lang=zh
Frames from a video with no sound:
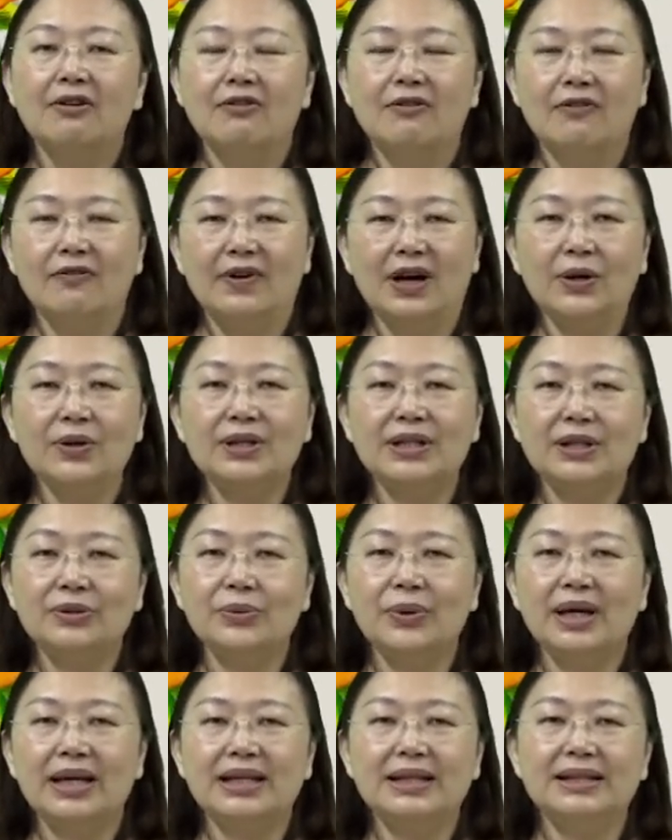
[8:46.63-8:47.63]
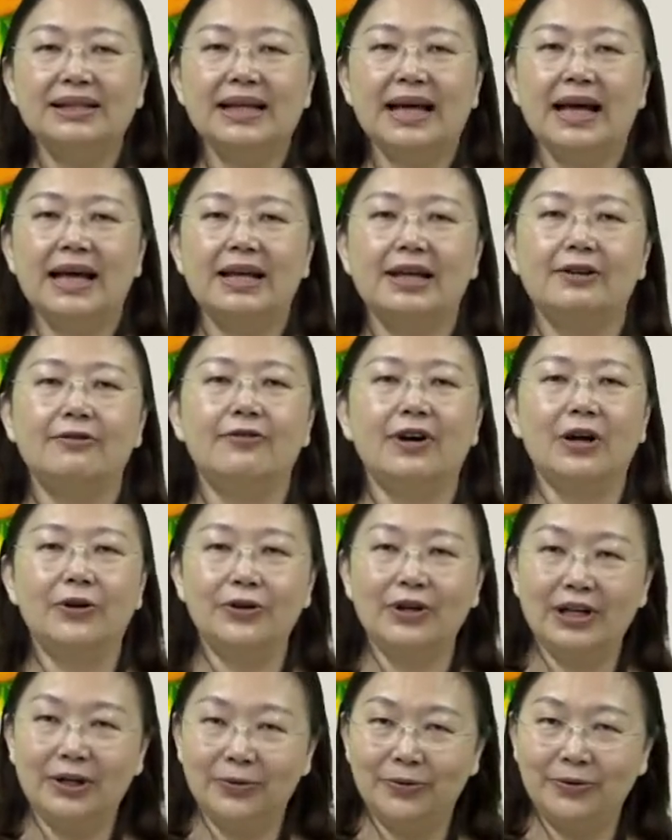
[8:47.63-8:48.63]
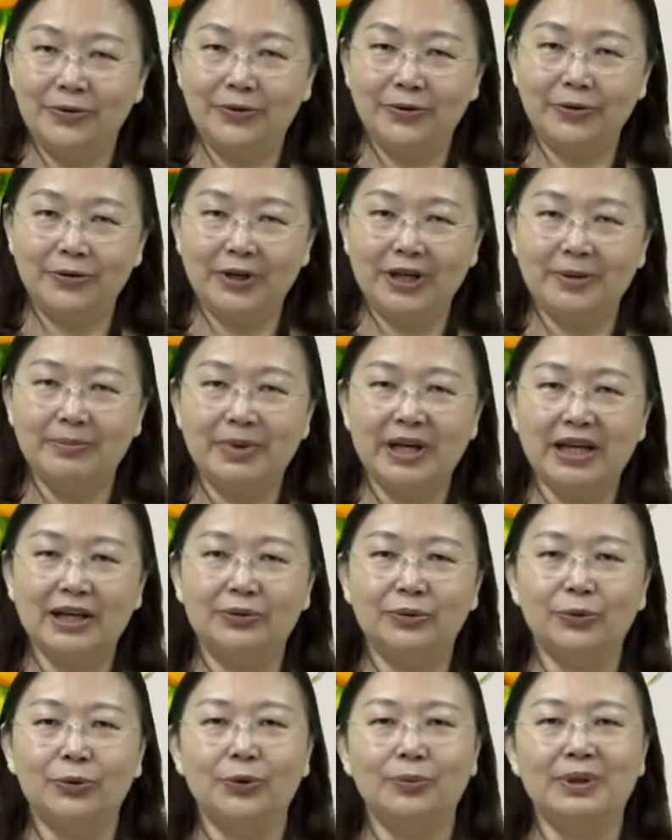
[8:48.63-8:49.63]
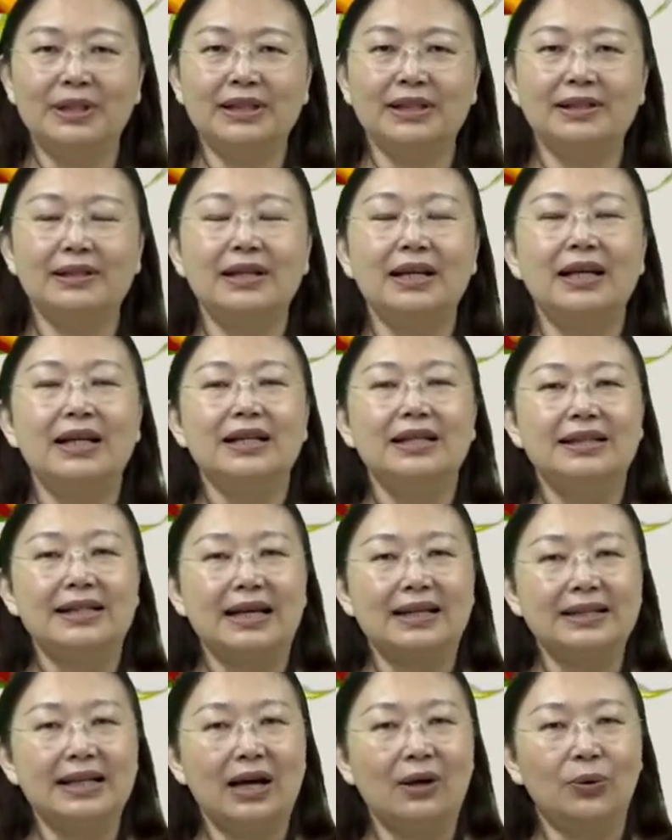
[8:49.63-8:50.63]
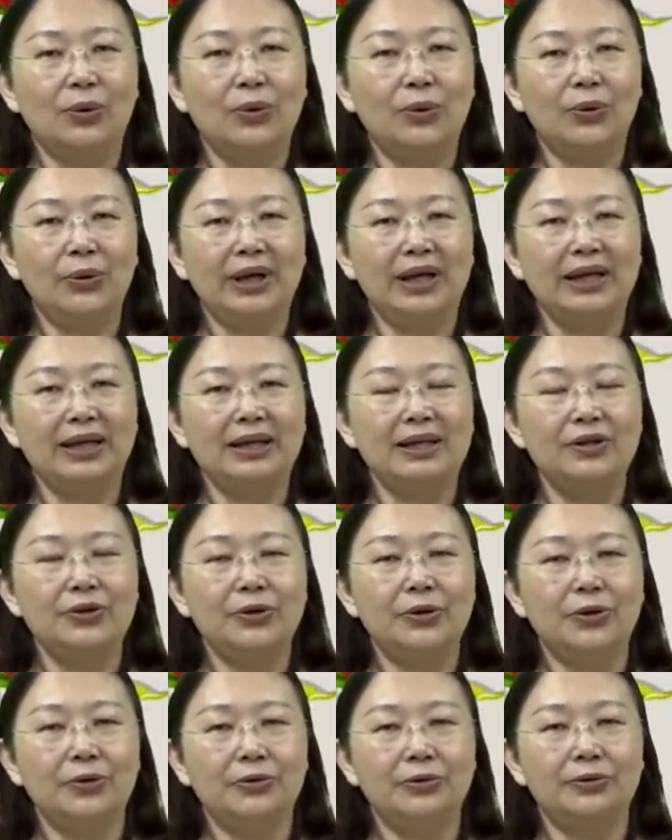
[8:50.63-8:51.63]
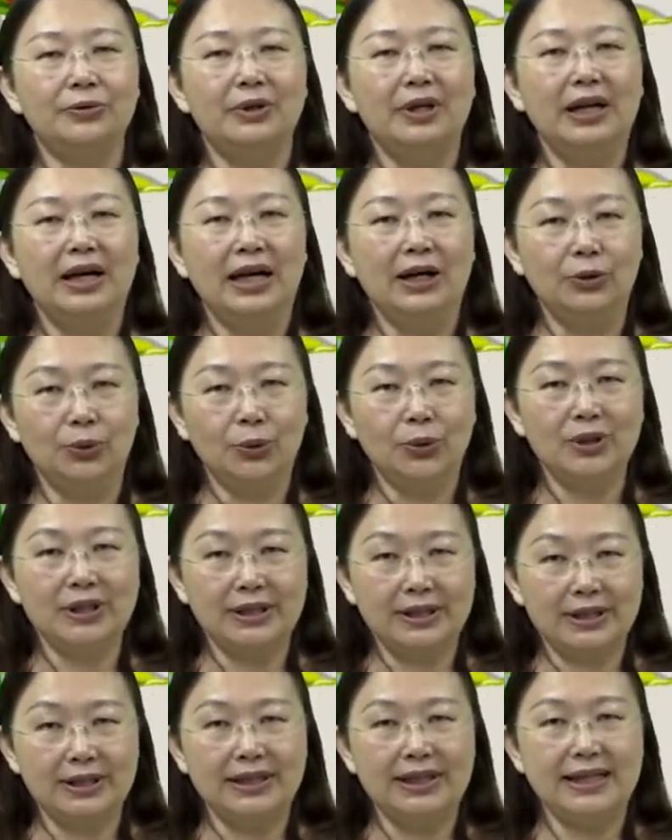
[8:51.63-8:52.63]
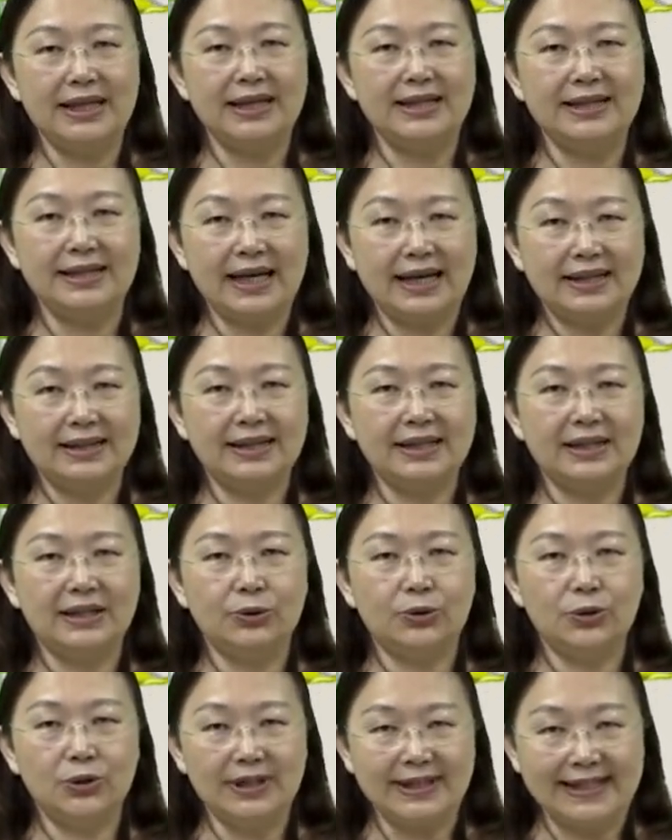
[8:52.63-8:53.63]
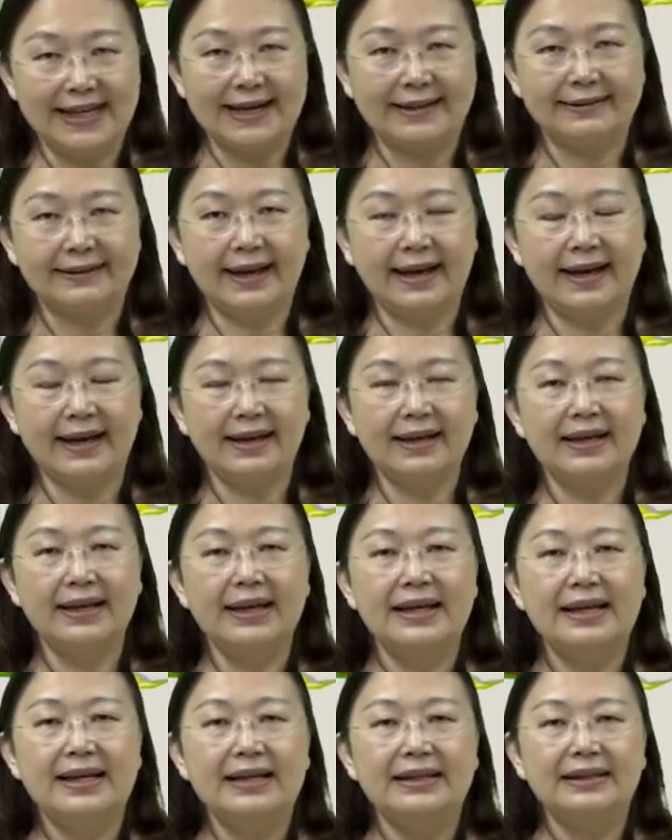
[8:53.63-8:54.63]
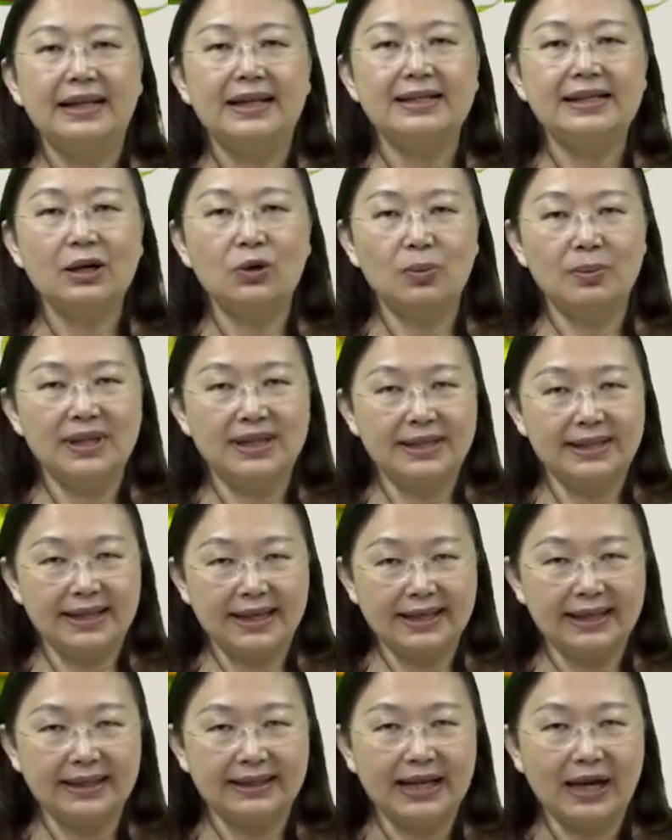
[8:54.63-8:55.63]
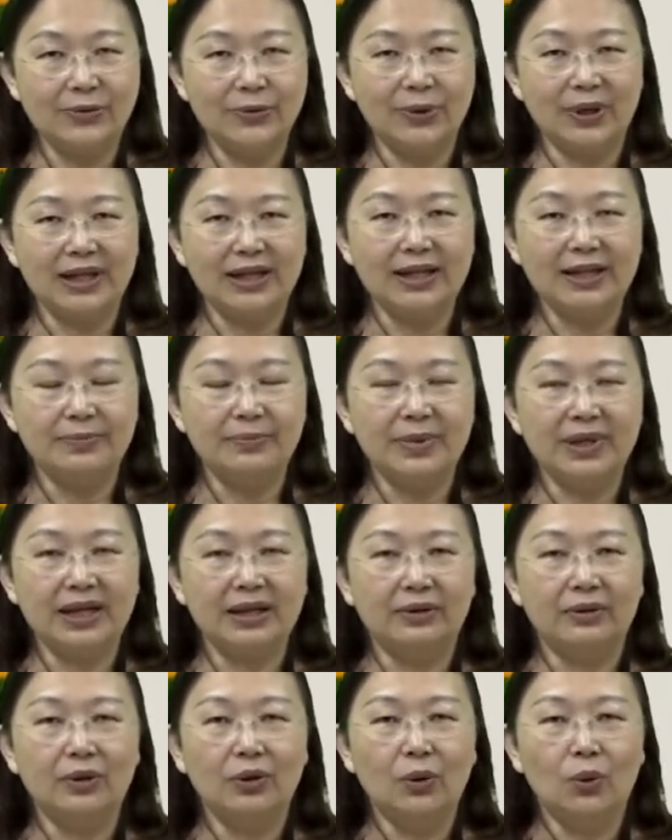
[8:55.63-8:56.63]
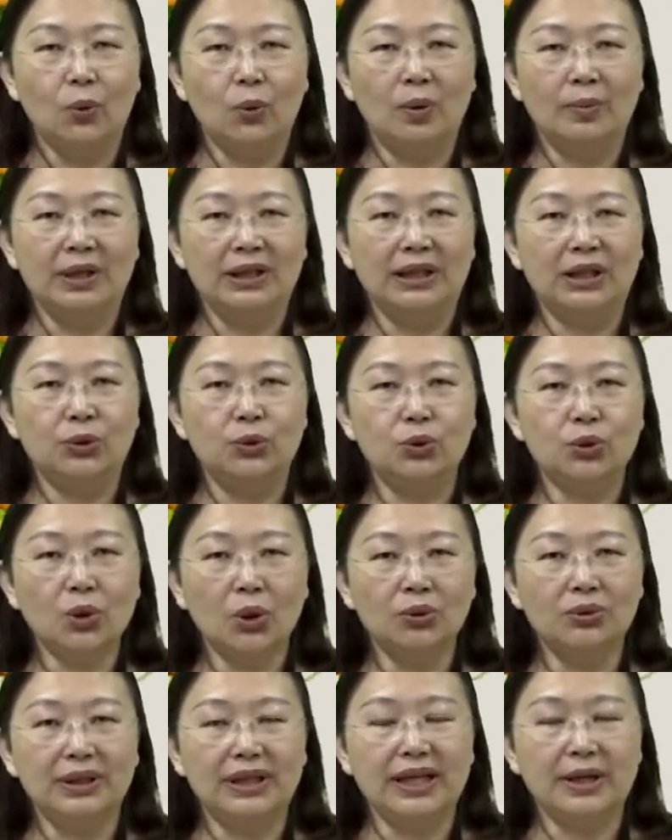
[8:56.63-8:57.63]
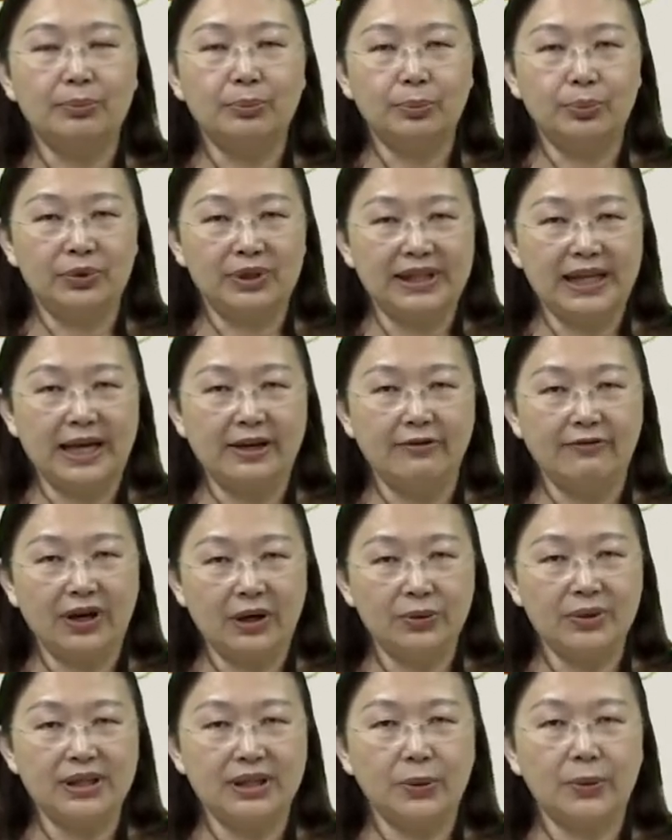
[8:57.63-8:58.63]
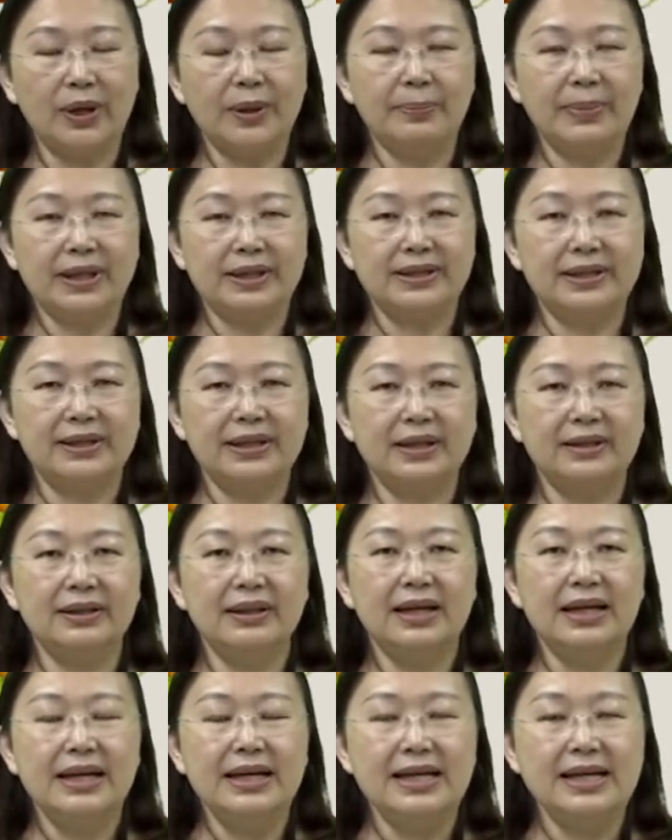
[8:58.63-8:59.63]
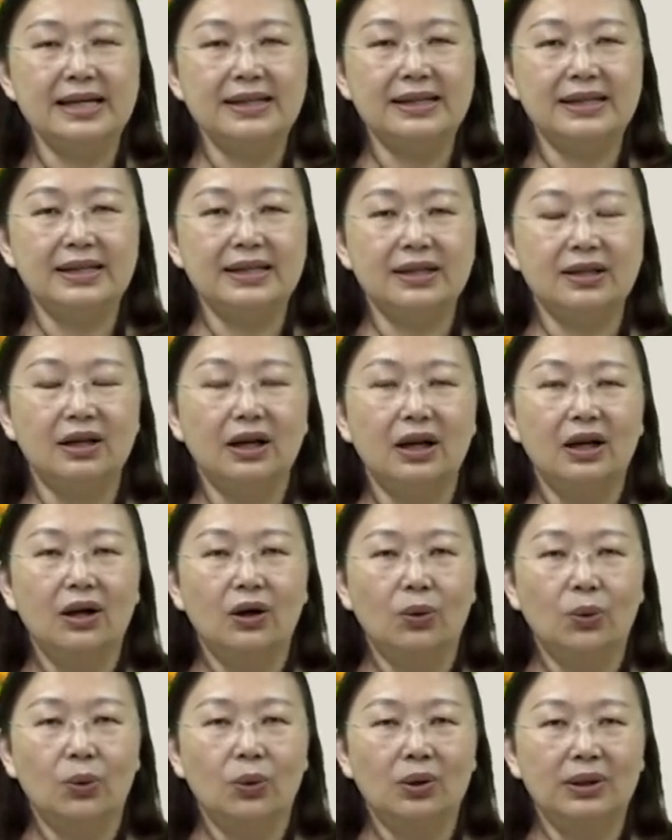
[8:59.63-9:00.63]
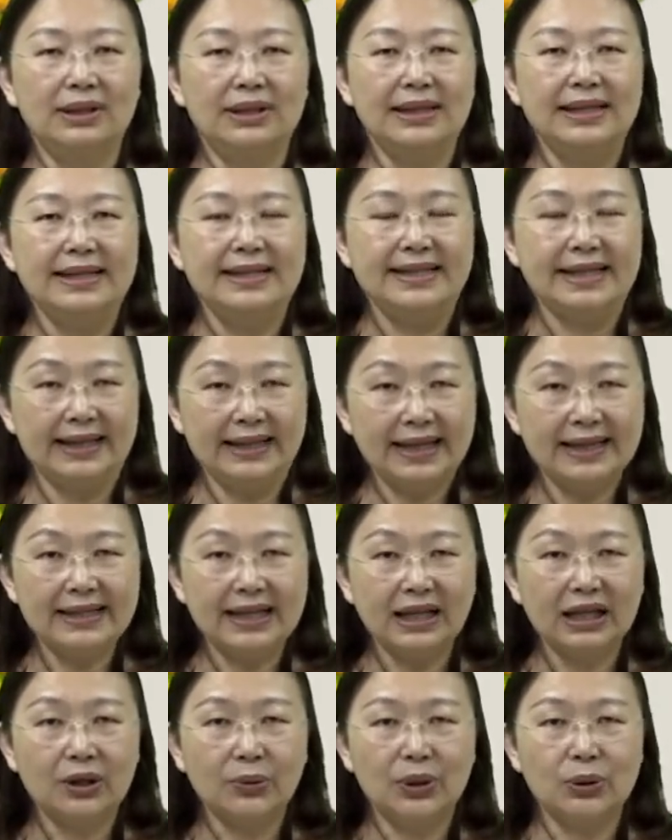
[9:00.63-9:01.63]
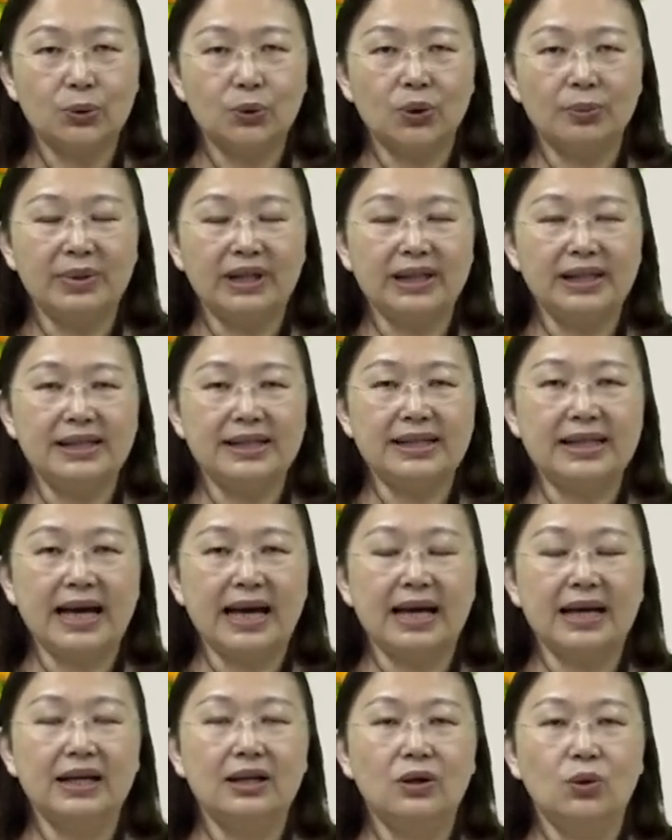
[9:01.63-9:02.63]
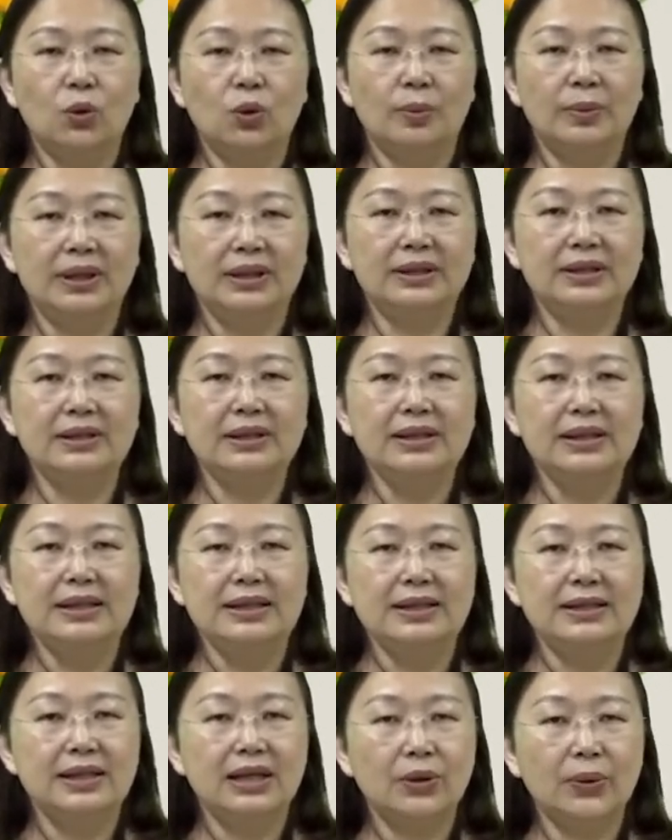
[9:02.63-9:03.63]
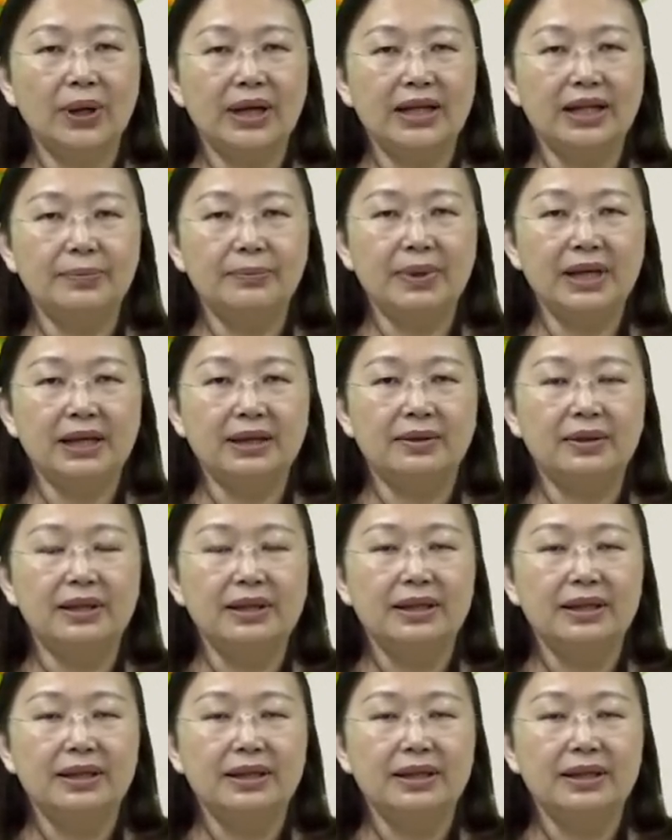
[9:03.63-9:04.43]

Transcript: 法律行为在法律领域里面，我们常常会用很多时间详细的去讲它。但在我们这个单元里面，我们的重点不在于法律行为本身，因此我简单向各位说明一下，我们社会里面